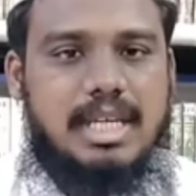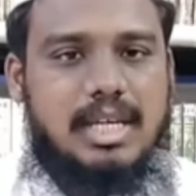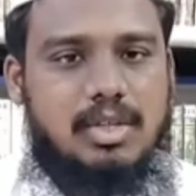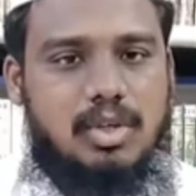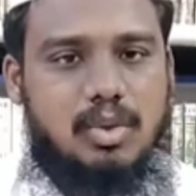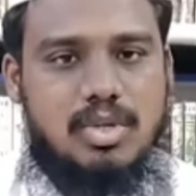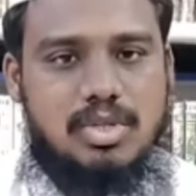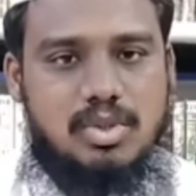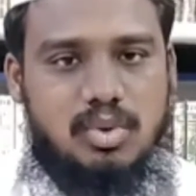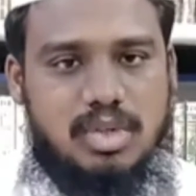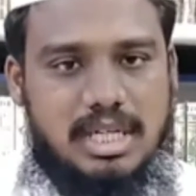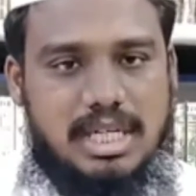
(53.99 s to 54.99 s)
ஏதோ ஒரு
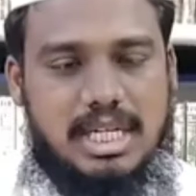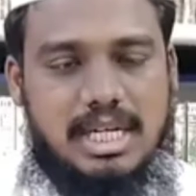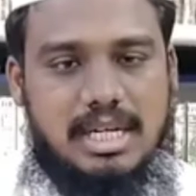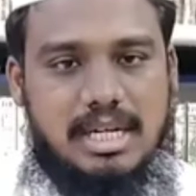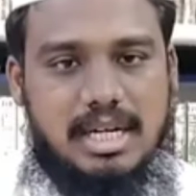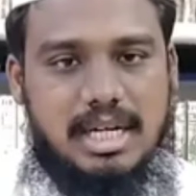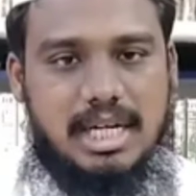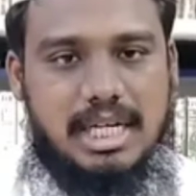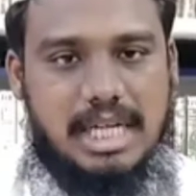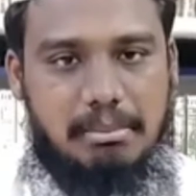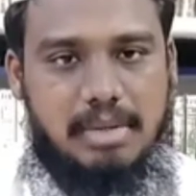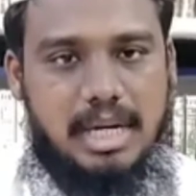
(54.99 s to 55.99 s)
சூழ்நிலையில்
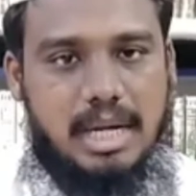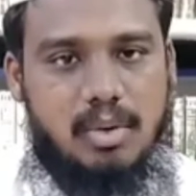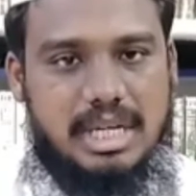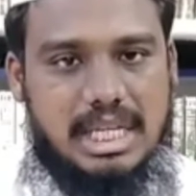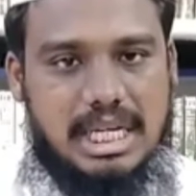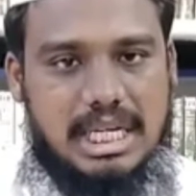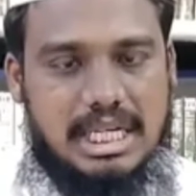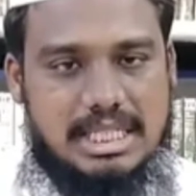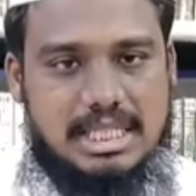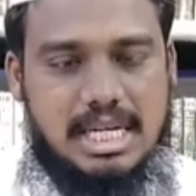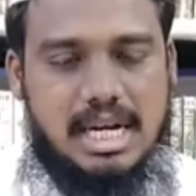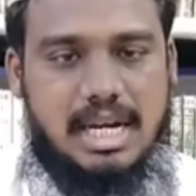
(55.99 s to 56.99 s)
நம்மளை அவங்க
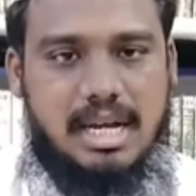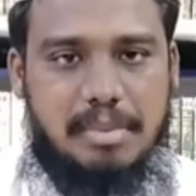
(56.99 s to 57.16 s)
நிராகரிச்சிட்டாங்க